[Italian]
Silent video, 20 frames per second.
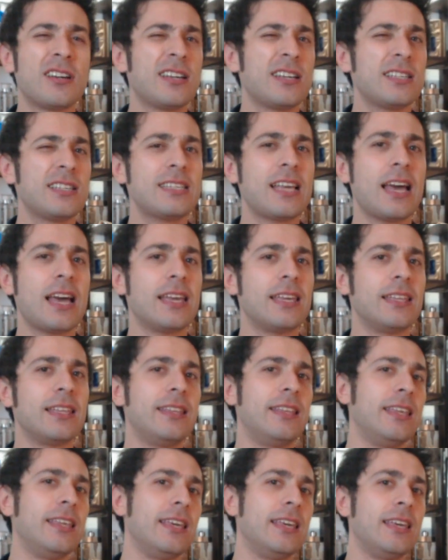sai,
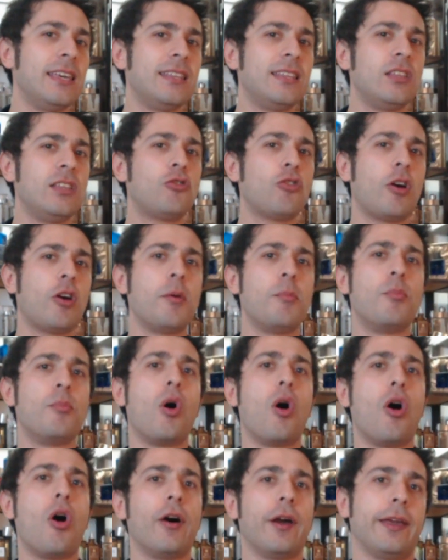di, di Toy
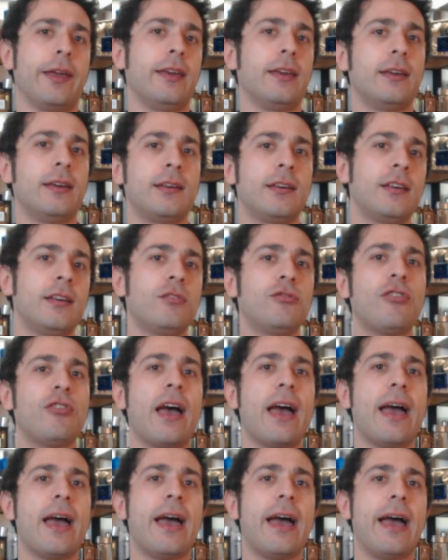Boy
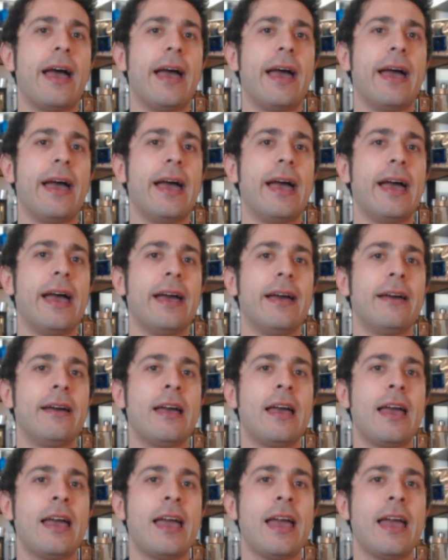cioè,